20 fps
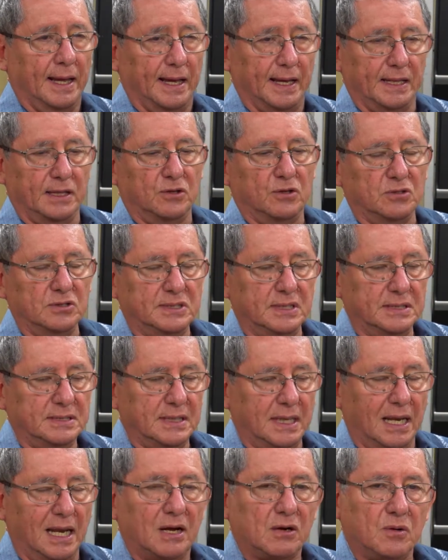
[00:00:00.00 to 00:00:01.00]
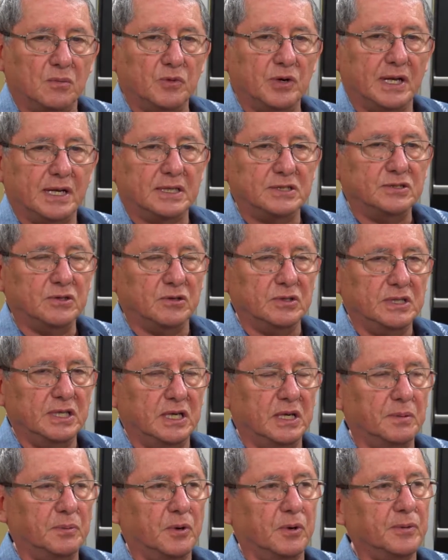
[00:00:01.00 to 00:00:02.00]
Entonces, la comunicación
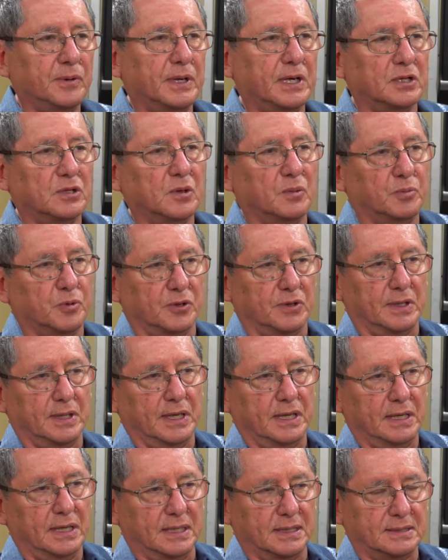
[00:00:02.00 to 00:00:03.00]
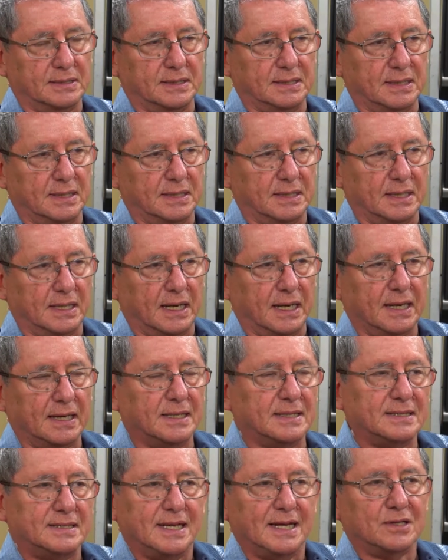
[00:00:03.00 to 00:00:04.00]
tiene por objeto poder este,
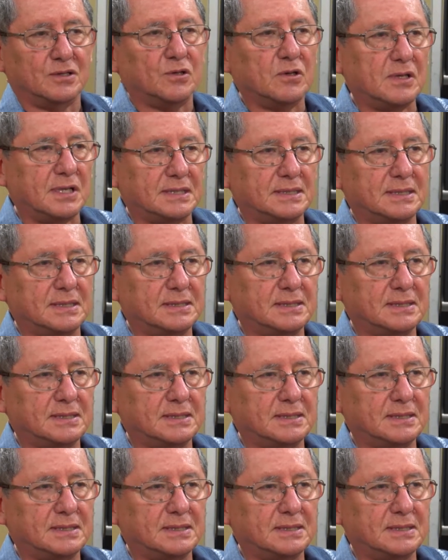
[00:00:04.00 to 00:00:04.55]
gerenciar todas